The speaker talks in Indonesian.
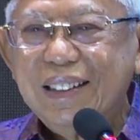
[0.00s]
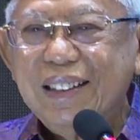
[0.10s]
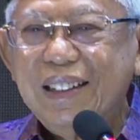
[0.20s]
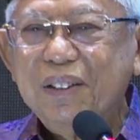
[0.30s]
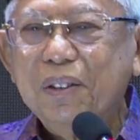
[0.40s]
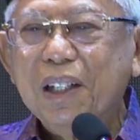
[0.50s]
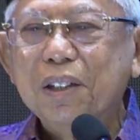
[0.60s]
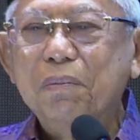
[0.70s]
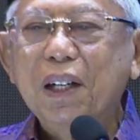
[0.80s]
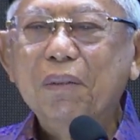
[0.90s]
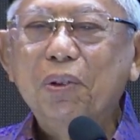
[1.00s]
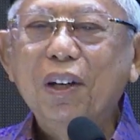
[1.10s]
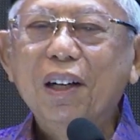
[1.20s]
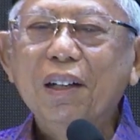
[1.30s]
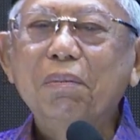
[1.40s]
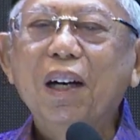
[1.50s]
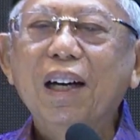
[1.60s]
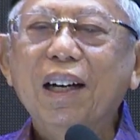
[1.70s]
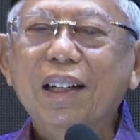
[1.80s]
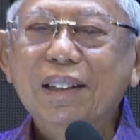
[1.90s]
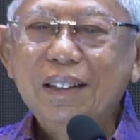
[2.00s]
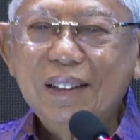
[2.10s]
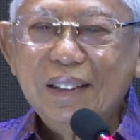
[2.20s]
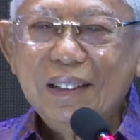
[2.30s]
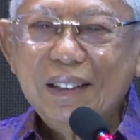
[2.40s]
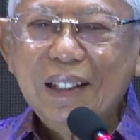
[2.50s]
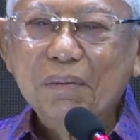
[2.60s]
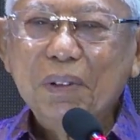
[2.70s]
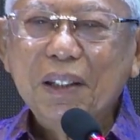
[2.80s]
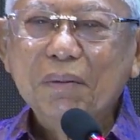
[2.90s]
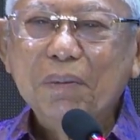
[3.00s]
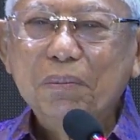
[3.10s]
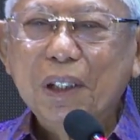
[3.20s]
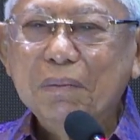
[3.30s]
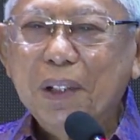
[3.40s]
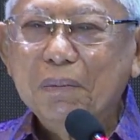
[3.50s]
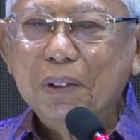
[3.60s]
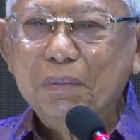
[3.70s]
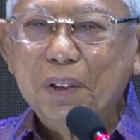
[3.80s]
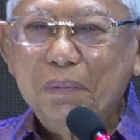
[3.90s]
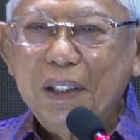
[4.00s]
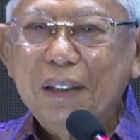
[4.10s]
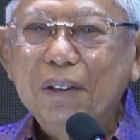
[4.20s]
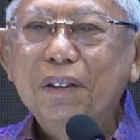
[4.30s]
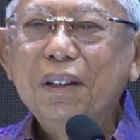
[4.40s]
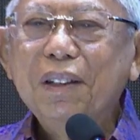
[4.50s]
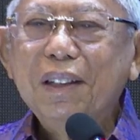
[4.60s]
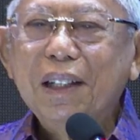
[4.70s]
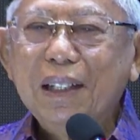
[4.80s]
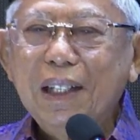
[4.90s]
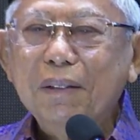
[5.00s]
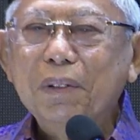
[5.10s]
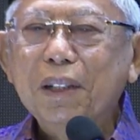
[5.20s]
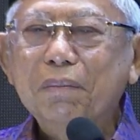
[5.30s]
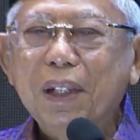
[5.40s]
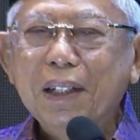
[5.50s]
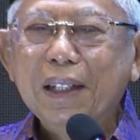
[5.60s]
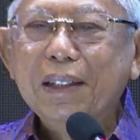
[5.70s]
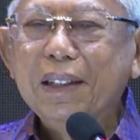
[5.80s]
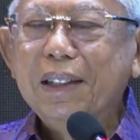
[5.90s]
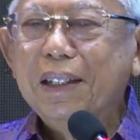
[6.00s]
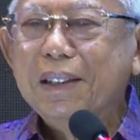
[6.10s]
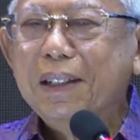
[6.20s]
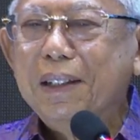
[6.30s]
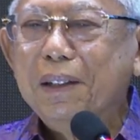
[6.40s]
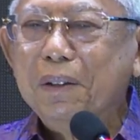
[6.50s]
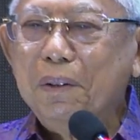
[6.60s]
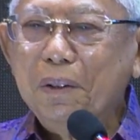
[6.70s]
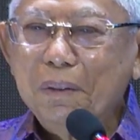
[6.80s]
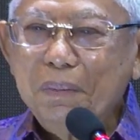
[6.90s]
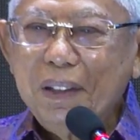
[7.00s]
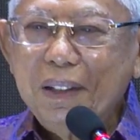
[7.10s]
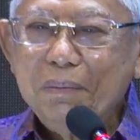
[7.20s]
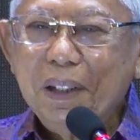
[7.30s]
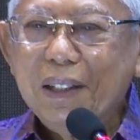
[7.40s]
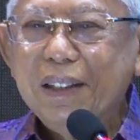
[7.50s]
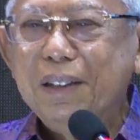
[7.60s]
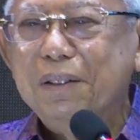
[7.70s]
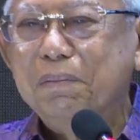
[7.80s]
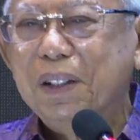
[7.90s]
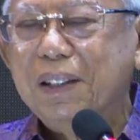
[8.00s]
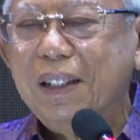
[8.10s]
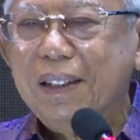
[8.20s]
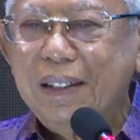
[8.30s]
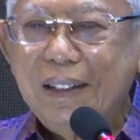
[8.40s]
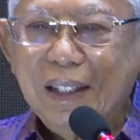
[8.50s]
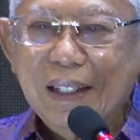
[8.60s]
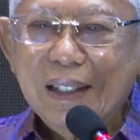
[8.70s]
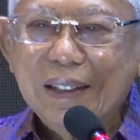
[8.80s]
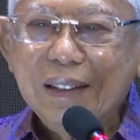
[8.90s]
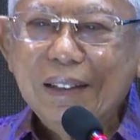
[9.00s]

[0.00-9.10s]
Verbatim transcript: Itu asbabul imarah yang bisa membuat makmur bumi itu adalah mengembangkan kegiatan ekonomi, baik itu pertanian,